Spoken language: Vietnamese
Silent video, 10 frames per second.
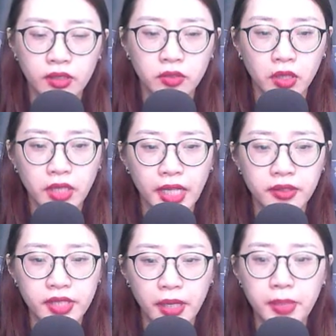Từ thanh
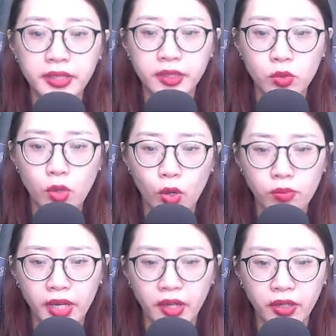chẳng biết xấu hổ
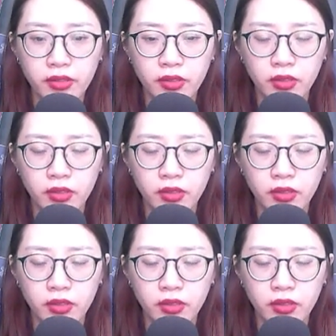mà nói